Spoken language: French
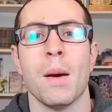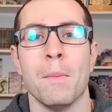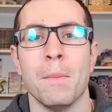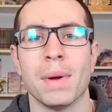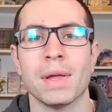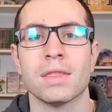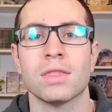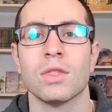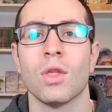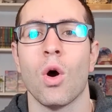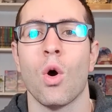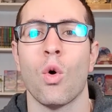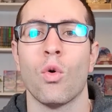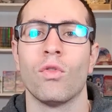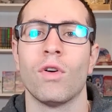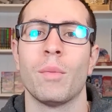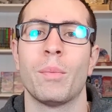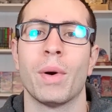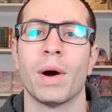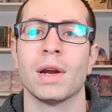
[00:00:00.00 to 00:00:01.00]
Maintenant,
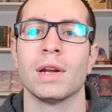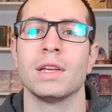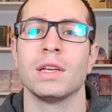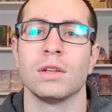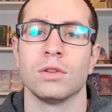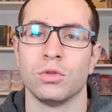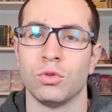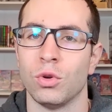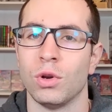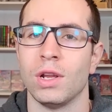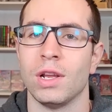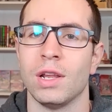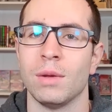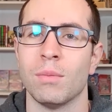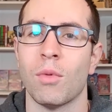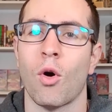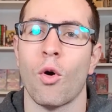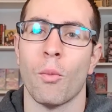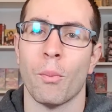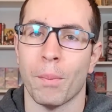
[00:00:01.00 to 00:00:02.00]
on va parler de
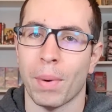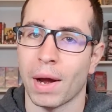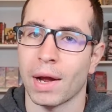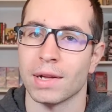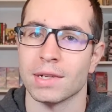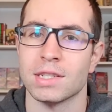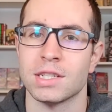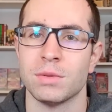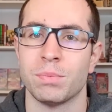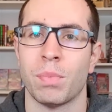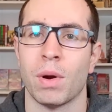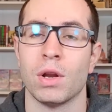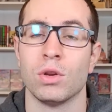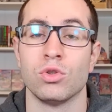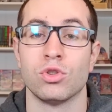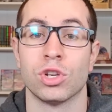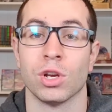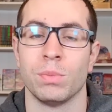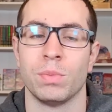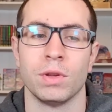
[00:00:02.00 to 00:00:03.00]
l'élément principal
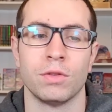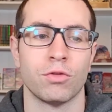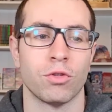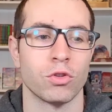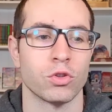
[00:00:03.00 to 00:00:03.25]
du chapitre.